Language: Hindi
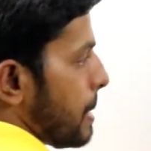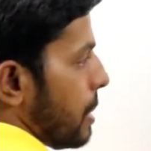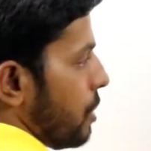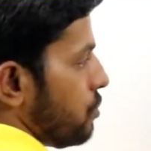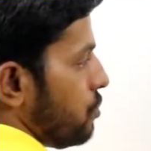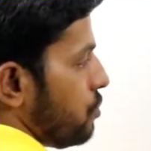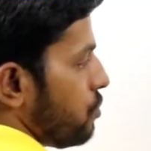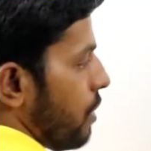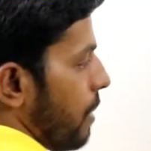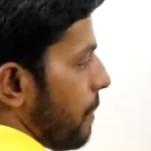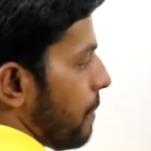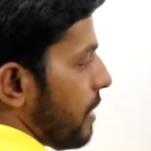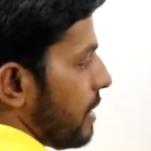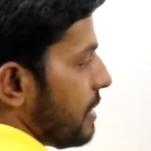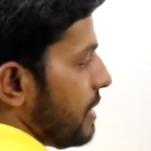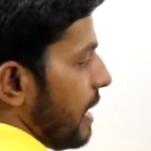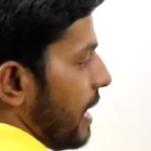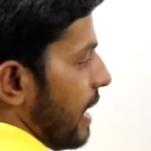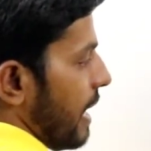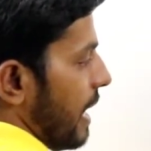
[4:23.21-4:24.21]
और जो आपका
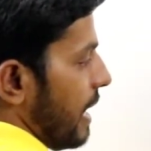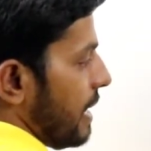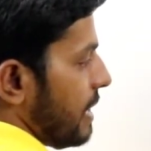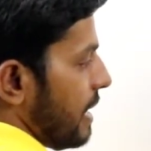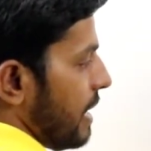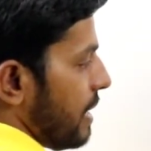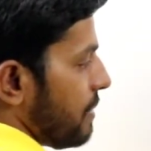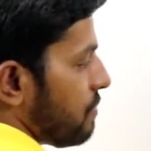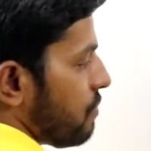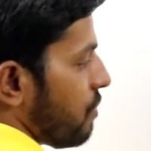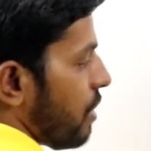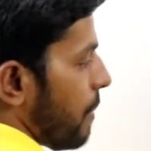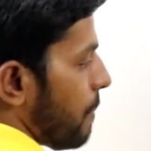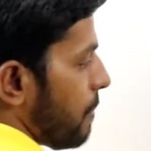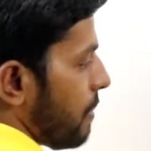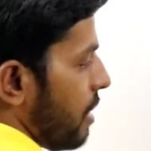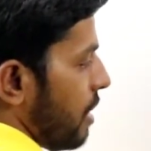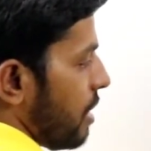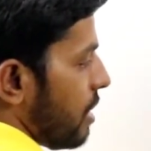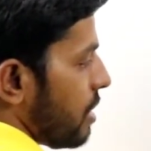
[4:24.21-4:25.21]
ये एन है वो
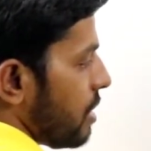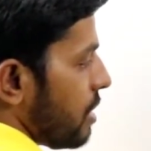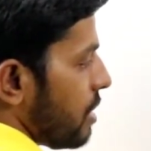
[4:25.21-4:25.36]
आपका